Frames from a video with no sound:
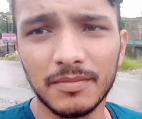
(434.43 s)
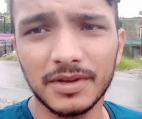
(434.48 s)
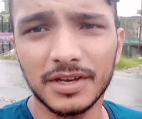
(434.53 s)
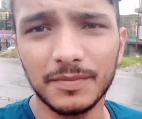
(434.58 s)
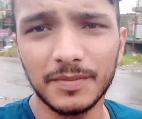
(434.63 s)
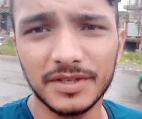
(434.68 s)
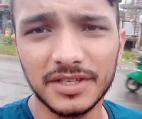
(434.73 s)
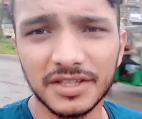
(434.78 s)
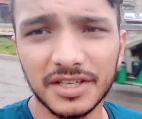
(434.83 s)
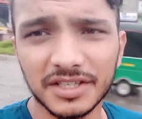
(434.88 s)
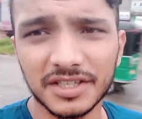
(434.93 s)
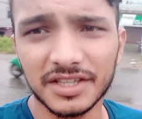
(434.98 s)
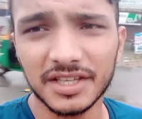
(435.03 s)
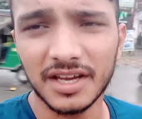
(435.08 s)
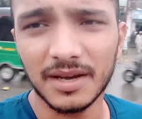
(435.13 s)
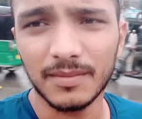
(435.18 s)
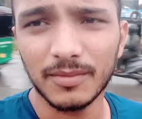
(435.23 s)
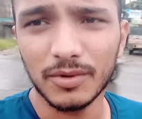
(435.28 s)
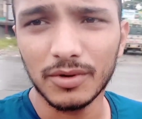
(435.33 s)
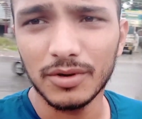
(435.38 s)
मेरे पीछे देख
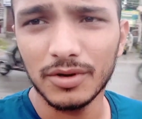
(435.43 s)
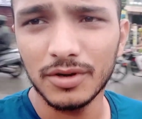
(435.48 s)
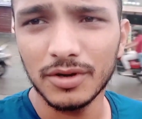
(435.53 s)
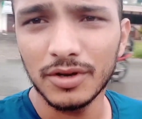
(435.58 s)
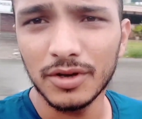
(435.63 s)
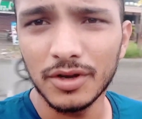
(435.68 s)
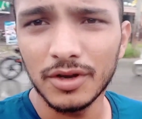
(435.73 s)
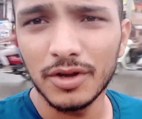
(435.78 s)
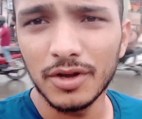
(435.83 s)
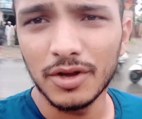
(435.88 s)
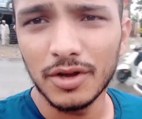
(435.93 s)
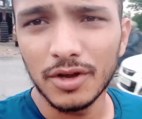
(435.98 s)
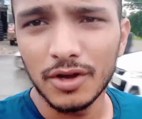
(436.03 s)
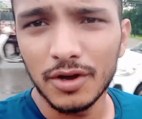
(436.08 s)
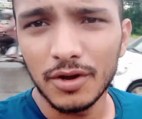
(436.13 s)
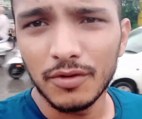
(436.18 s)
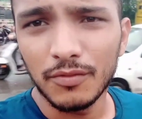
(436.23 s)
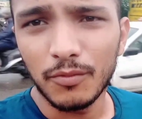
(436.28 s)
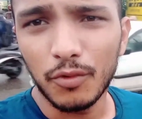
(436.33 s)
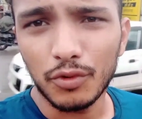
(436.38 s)
सकते हैं आप लोग
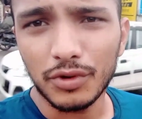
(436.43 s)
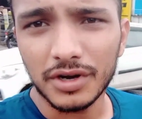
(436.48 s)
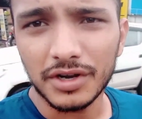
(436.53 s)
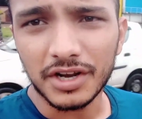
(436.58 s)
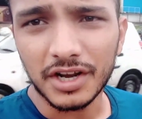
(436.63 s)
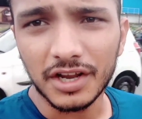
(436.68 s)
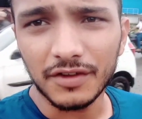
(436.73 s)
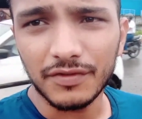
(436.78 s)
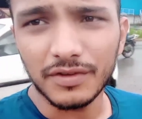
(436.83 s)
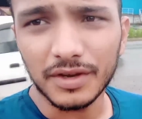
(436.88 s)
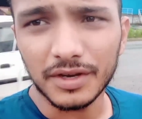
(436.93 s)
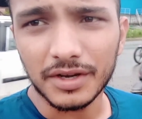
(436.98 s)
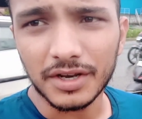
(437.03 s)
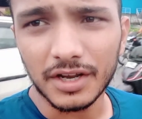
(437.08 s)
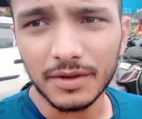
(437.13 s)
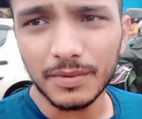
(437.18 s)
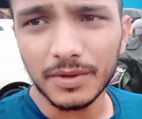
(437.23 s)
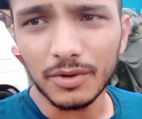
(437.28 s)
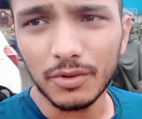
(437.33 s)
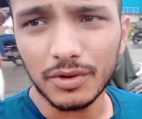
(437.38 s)
पूरा ट्रैफिक ही
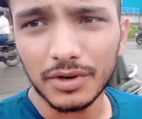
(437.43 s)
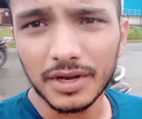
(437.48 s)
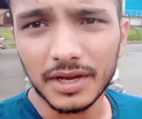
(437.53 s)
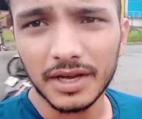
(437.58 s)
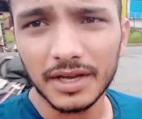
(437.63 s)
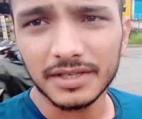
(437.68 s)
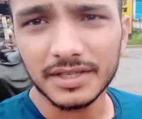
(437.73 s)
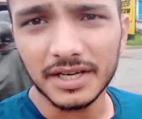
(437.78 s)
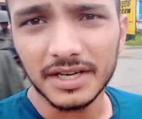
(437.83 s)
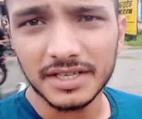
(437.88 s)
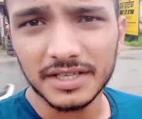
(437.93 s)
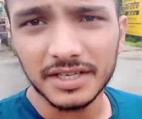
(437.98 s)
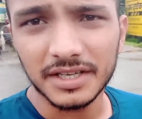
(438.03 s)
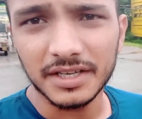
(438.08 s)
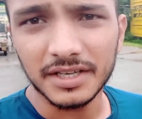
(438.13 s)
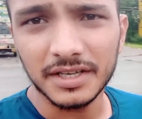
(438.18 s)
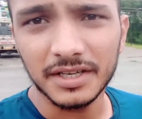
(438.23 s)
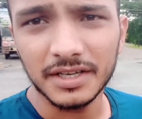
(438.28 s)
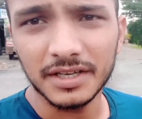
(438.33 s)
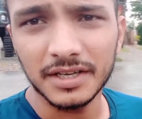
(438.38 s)
ट्रैफिक हो रखा है साइड
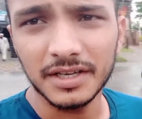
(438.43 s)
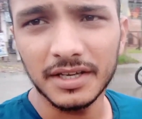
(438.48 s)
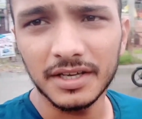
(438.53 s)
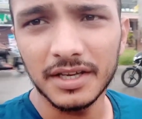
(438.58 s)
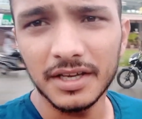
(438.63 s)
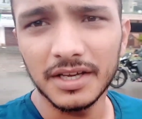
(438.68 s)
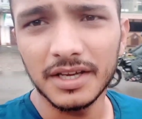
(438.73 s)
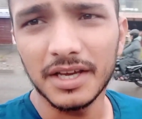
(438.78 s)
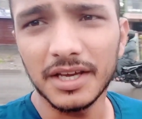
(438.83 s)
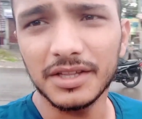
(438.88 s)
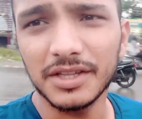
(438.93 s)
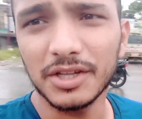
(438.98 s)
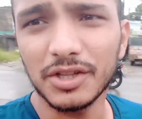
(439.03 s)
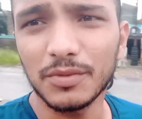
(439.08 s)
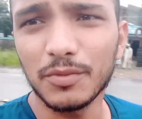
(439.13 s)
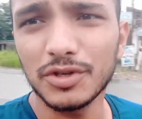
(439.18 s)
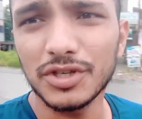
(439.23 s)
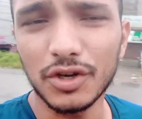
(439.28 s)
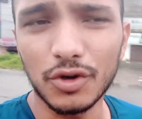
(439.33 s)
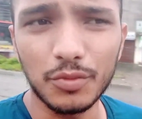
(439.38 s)
से इतना
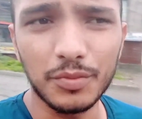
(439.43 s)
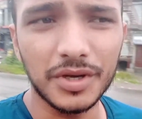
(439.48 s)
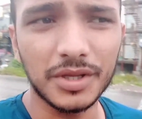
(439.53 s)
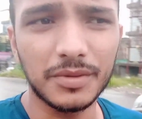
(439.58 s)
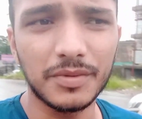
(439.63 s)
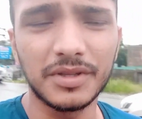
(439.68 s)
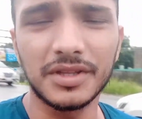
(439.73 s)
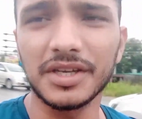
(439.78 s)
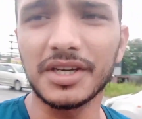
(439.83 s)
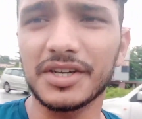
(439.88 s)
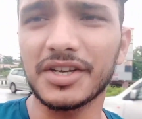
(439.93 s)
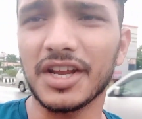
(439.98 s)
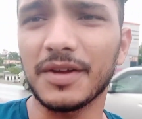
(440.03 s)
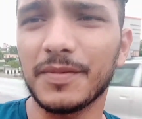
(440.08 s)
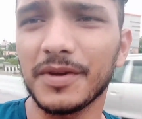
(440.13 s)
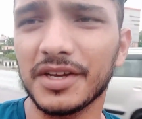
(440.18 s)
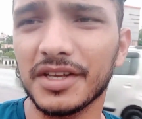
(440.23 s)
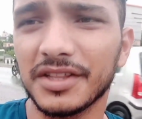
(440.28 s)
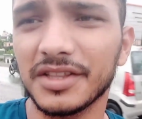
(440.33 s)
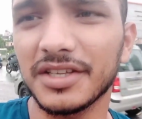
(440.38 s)
तो मुझे उम्मीद भी थी कि
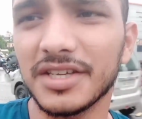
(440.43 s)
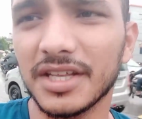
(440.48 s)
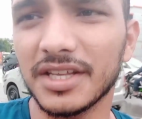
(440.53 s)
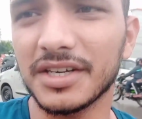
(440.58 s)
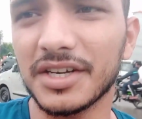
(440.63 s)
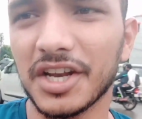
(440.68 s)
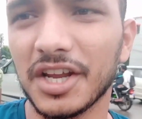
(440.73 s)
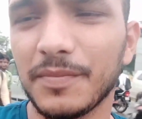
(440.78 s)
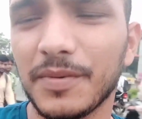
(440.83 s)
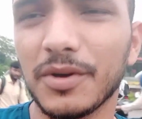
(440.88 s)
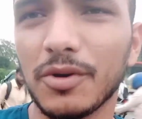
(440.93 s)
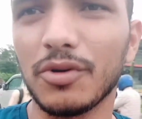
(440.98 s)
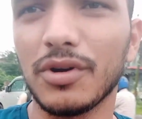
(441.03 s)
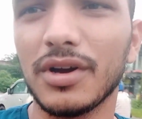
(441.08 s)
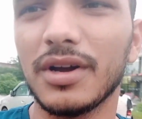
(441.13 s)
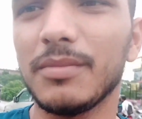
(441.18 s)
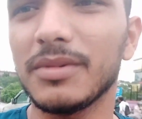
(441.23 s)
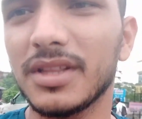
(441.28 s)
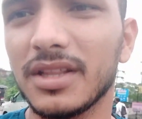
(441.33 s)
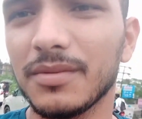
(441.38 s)
ट्रैफिक इतना ज़्यादा ट्रैफिक
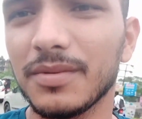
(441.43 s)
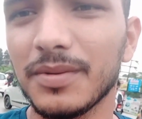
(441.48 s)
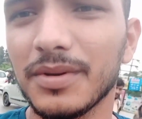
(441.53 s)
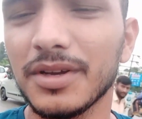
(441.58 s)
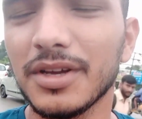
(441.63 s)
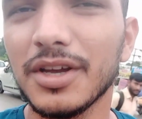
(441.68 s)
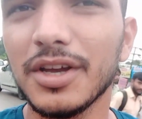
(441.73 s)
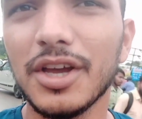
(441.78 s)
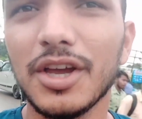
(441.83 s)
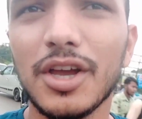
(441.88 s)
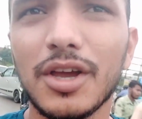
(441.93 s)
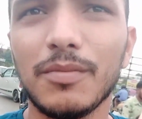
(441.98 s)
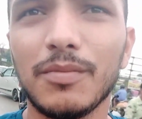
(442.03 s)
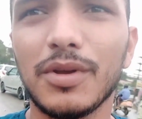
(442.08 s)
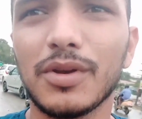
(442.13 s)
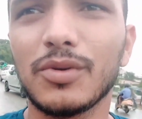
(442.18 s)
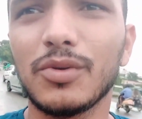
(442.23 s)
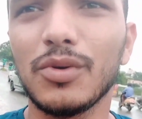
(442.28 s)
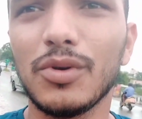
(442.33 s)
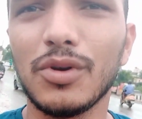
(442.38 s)
होगा मतलब
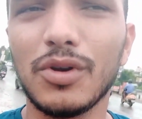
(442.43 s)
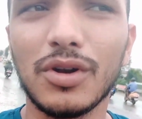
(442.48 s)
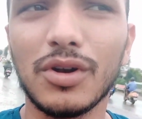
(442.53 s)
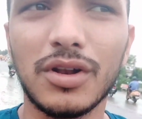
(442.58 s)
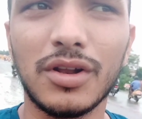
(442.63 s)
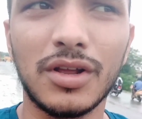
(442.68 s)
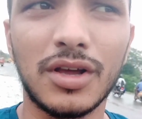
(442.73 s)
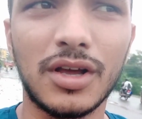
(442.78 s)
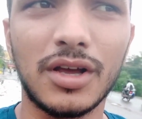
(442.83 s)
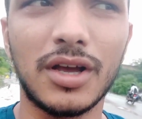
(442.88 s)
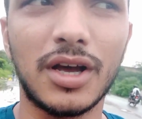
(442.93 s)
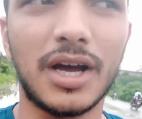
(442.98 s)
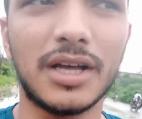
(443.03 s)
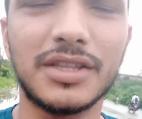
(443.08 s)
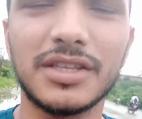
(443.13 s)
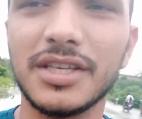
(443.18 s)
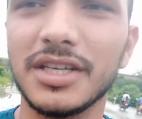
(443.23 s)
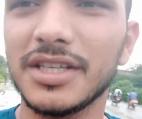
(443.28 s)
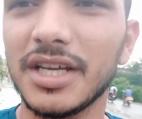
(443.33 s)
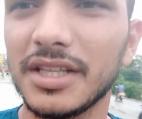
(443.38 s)
बिल्कुल
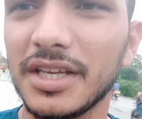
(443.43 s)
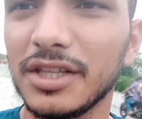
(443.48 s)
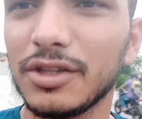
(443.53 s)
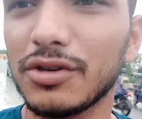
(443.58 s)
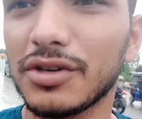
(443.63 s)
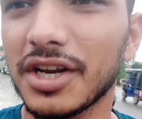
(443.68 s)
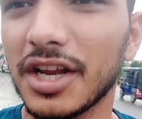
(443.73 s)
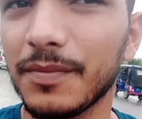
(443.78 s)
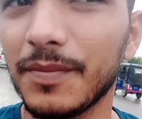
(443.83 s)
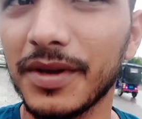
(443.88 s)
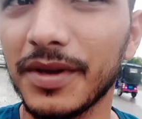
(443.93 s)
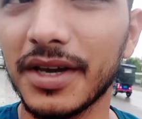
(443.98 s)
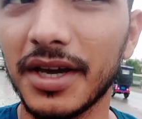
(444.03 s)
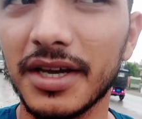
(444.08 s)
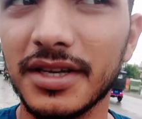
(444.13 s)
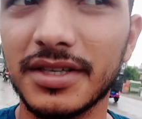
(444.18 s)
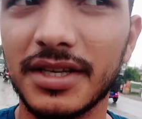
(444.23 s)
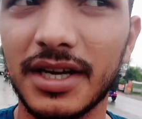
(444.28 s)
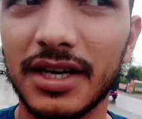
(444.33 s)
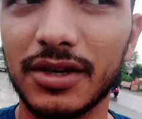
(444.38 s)
हद से ज़्यादा ही तो ट्रैफिक
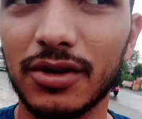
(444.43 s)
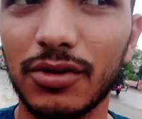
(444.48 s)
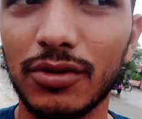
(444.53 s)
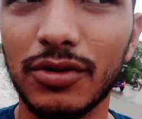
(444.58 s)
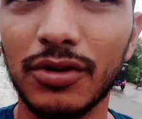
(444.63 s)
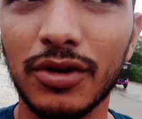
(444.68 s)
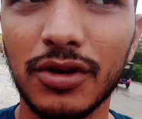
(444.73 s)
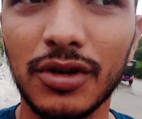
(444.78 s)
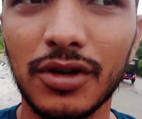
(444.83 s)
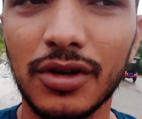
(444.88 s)
है इस साइड को